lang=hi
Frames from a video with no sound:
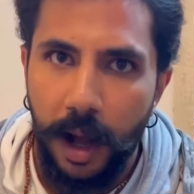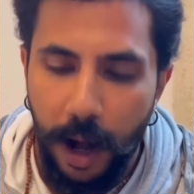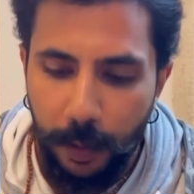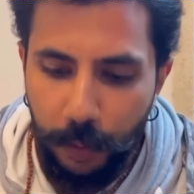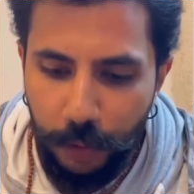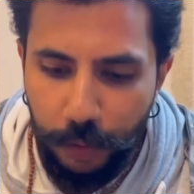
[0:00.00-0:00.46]

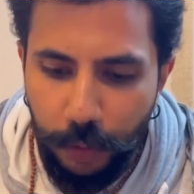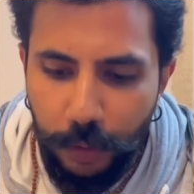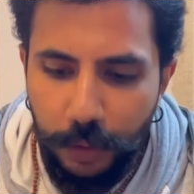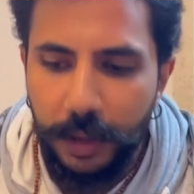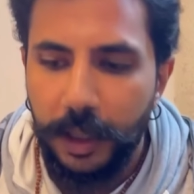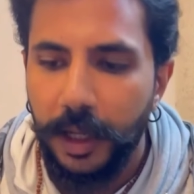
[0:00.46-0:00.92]
आप लोग
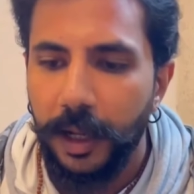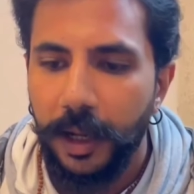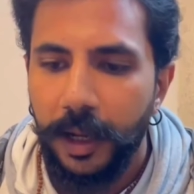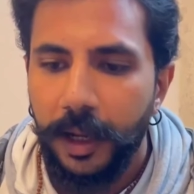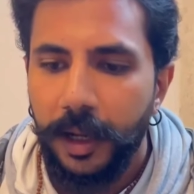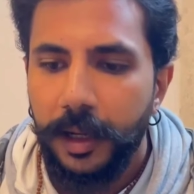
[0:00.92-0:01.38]
ढूंढते
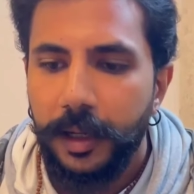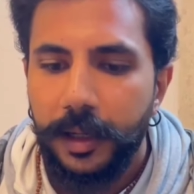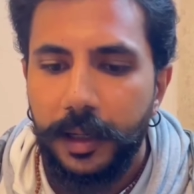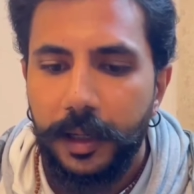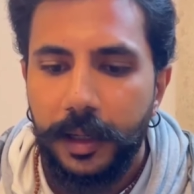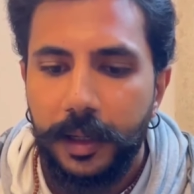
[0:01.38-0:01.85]

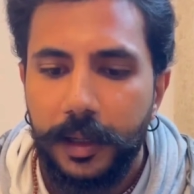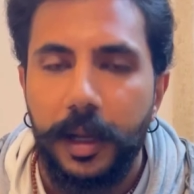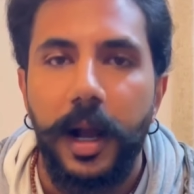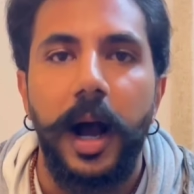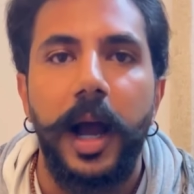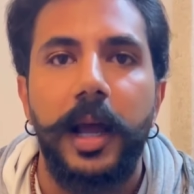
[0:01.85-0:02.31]
हैं कि
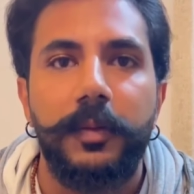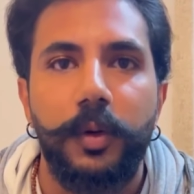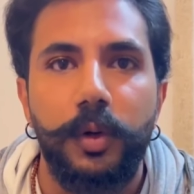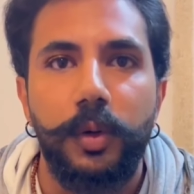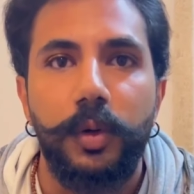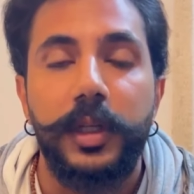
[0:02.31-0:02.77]
कहा है वो
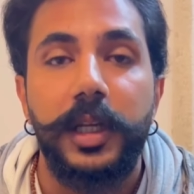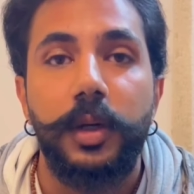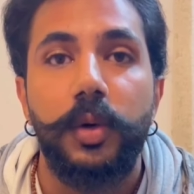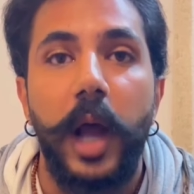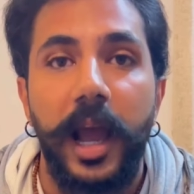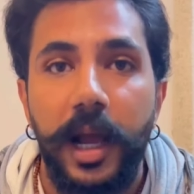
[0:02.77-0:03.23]
लोग ये
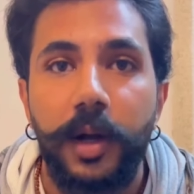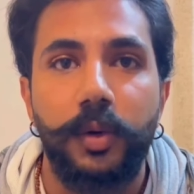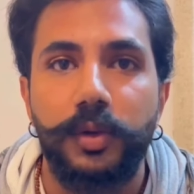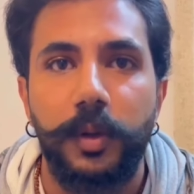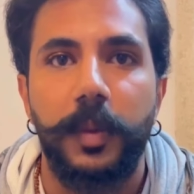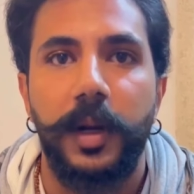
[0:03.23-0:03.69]
लोग हैं
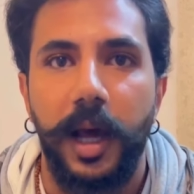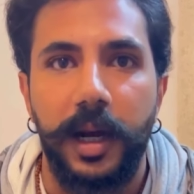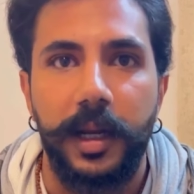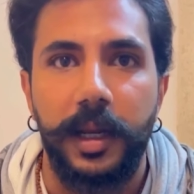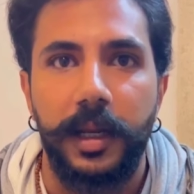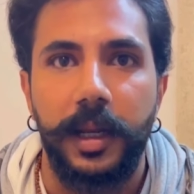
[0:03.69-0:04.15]
कौन जो बना
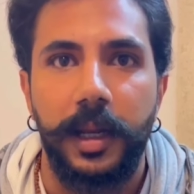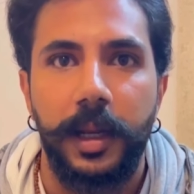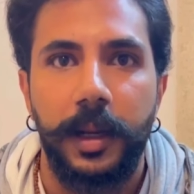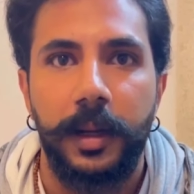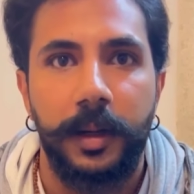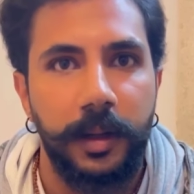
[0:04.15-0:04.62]
रहे हैं ये
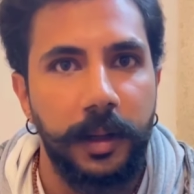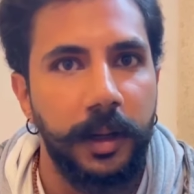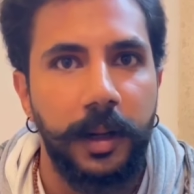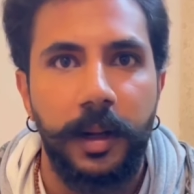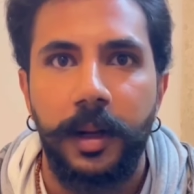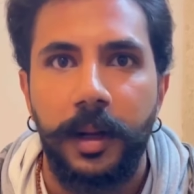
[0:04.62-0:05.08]

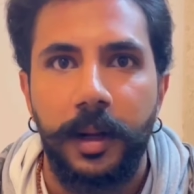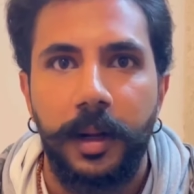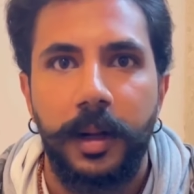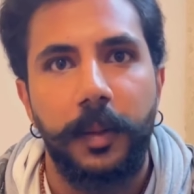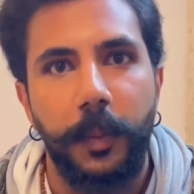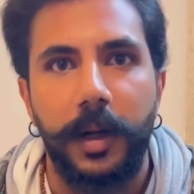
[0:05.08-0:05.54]

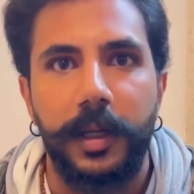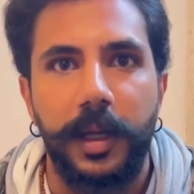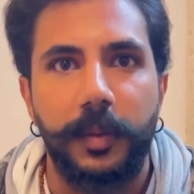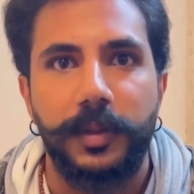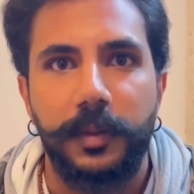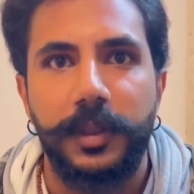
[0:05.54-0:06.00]
बाकी
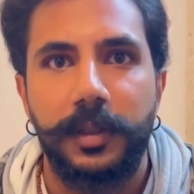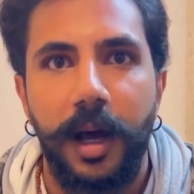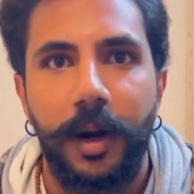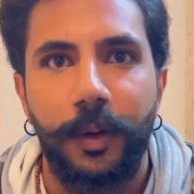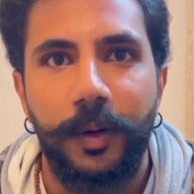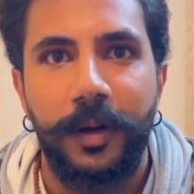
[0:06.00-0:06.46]
आप
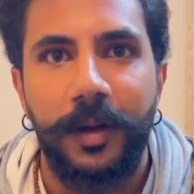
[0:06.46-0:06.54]
समझदार हो